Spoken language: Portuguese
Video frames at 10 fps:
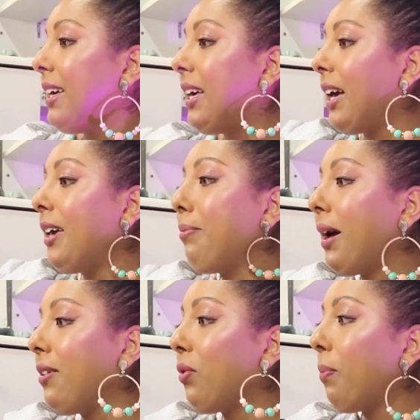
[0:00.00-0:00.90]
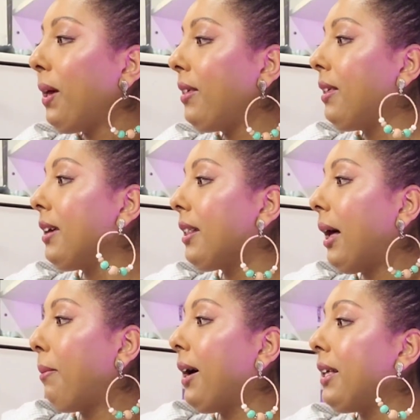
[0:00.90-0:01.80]
E aí, mais uma pecinha
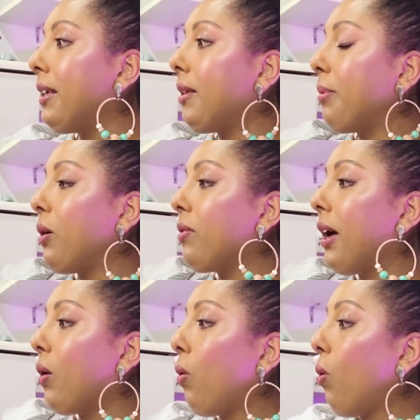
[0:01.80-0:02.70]
da Marisa para usar